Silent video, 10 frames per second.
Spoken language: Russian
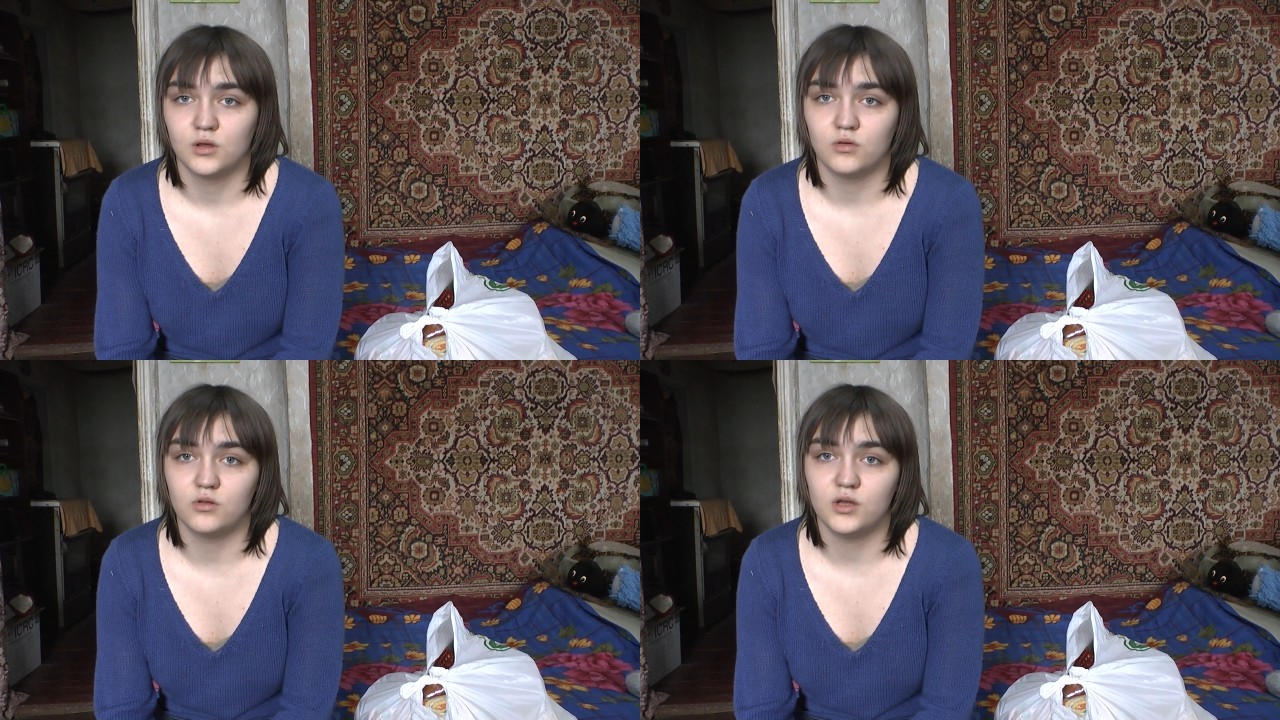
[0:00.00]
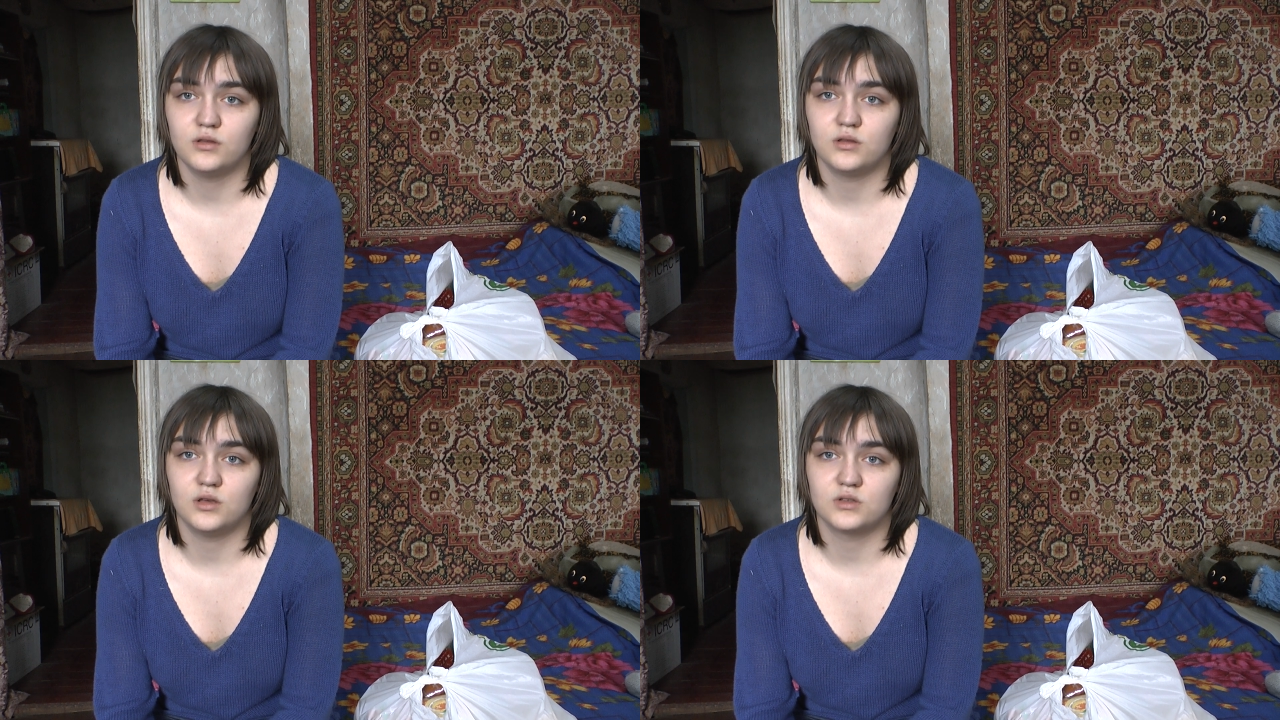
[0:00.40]

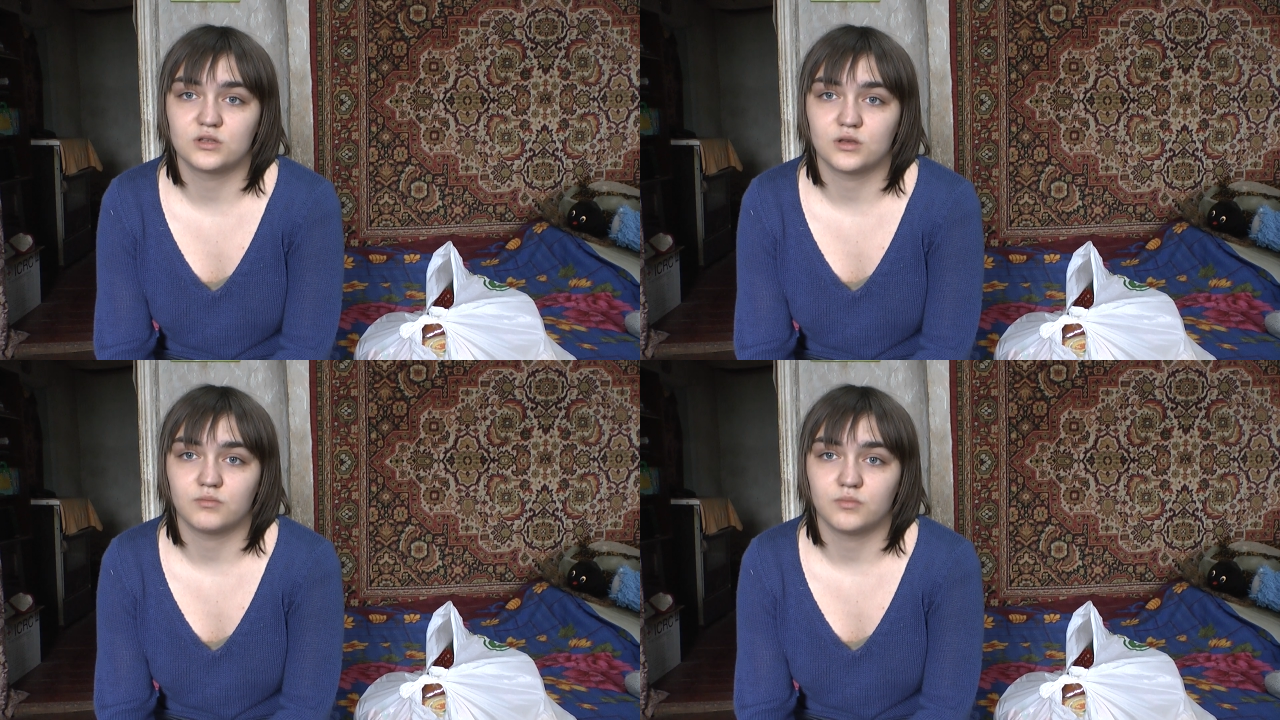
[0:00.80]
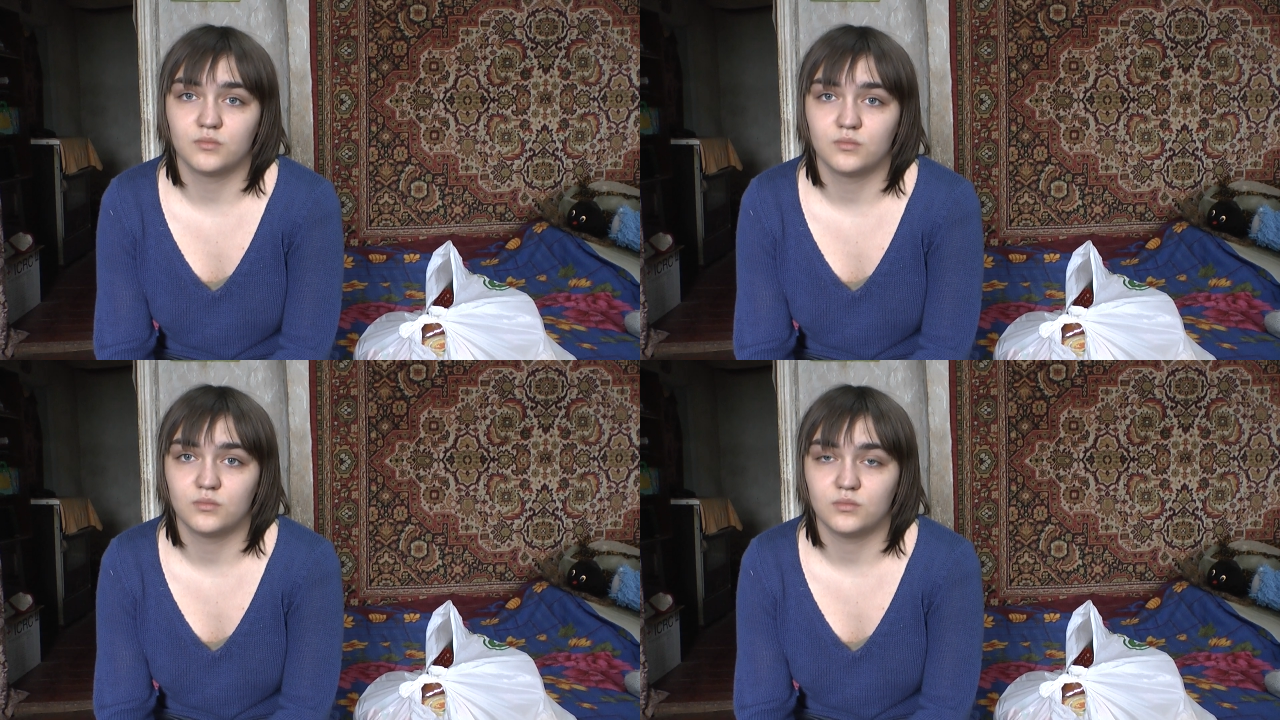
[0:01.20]
Гулять не с кем.
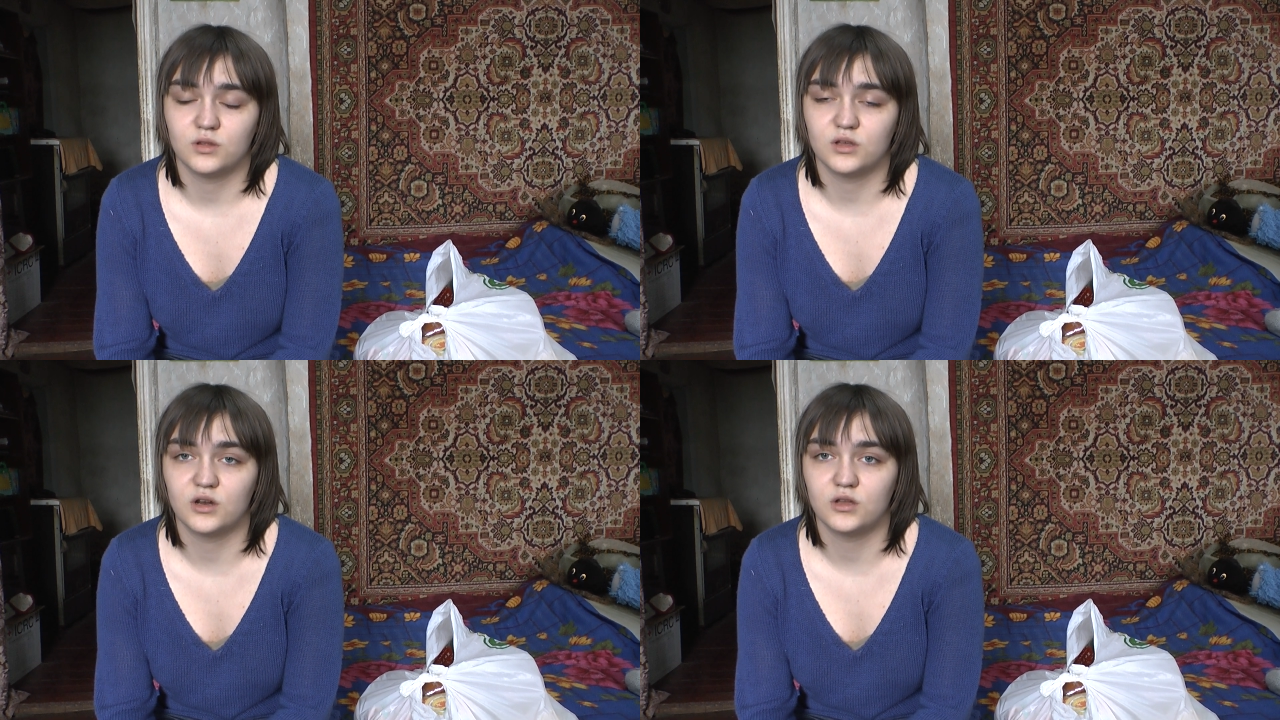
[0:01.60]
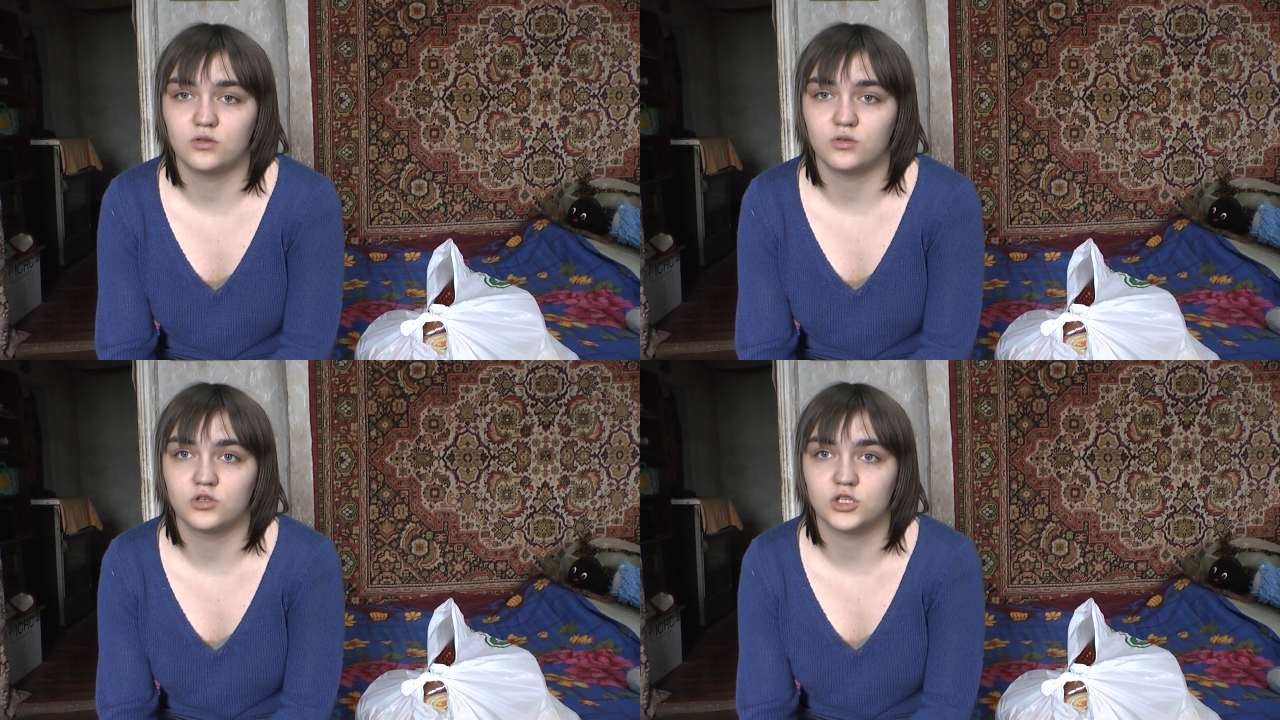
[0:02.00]
Играть
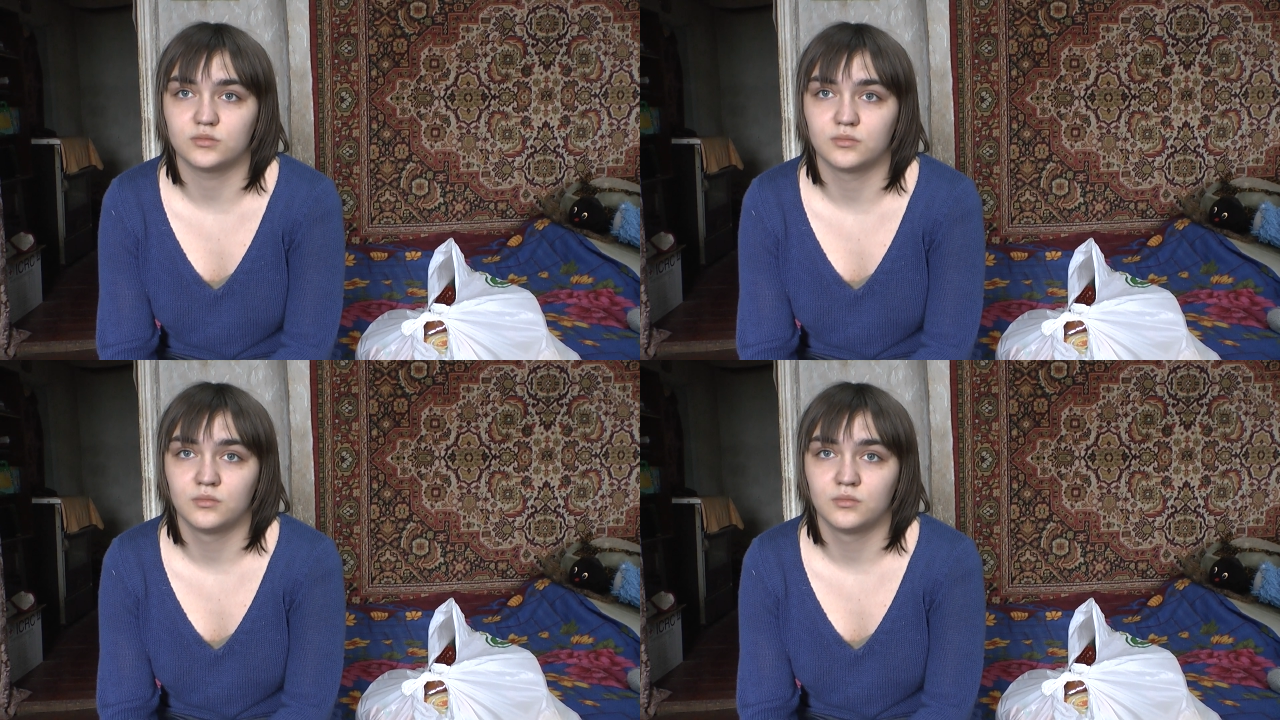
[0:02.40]
тоже.